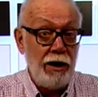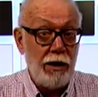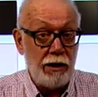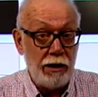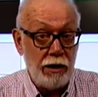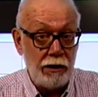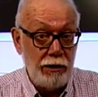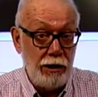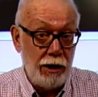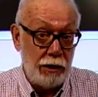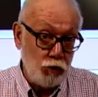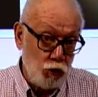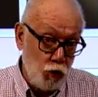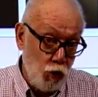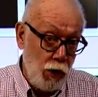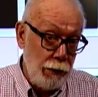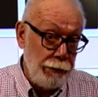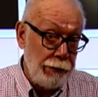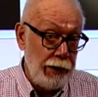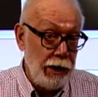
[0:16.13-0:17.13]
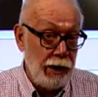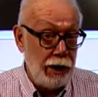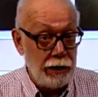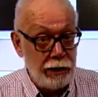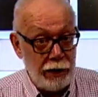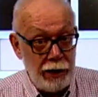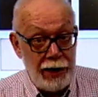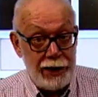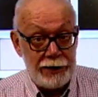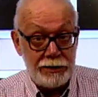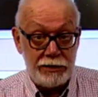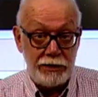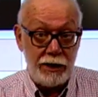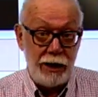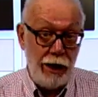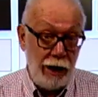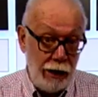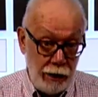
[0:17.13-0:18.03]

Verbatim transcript: когда тополь, акация